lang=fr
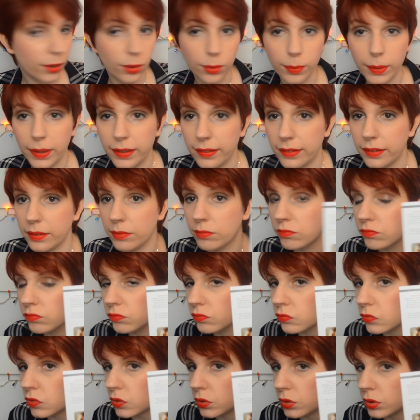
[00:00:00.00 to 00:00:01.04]
Gomez.
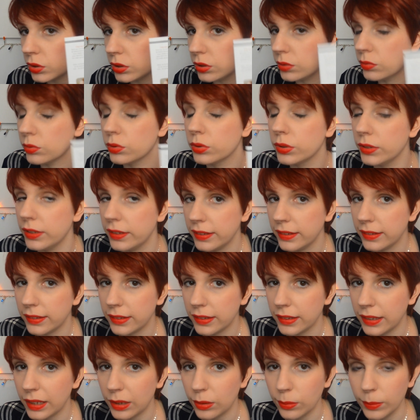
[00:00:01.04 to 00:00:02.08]
Donc si vous connaissez
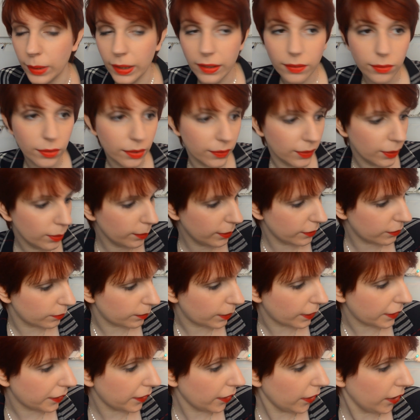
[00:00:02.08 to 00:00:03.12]
Selena Gomez, vous savez comment elle se
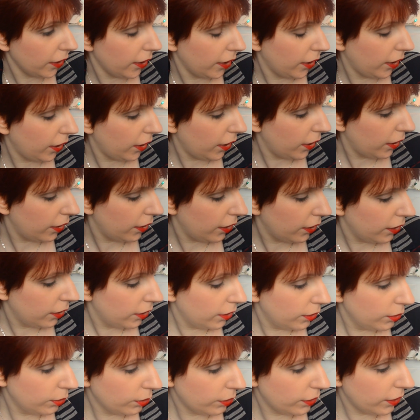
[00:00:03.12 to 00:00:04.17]
maquille.
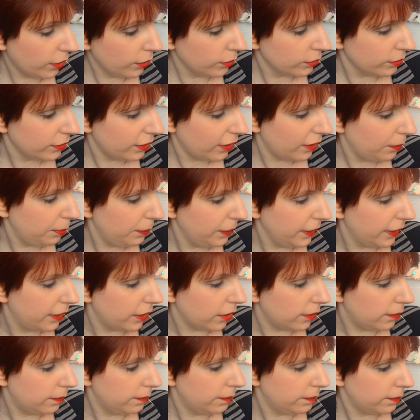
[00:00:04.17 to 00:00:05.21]
Donc là, on nous explique
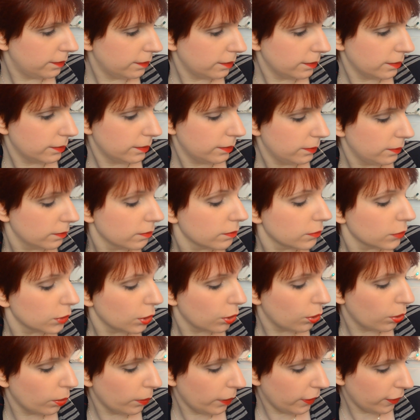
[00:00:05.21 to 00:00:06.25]

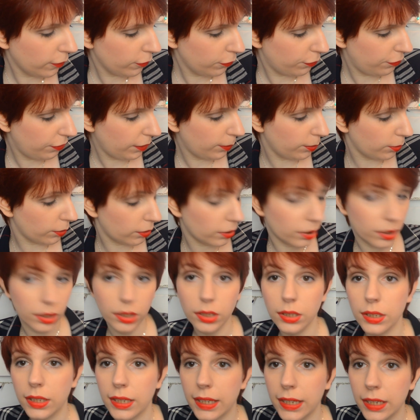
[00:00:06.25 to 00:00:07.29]
comment on fait pour
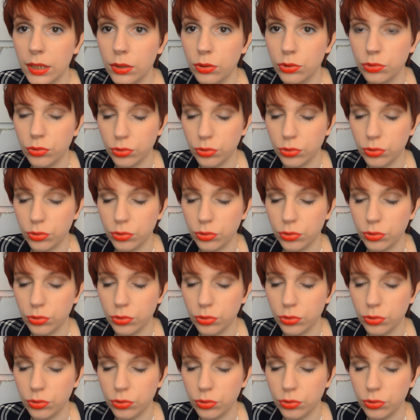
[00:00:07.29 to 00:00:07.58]
créer le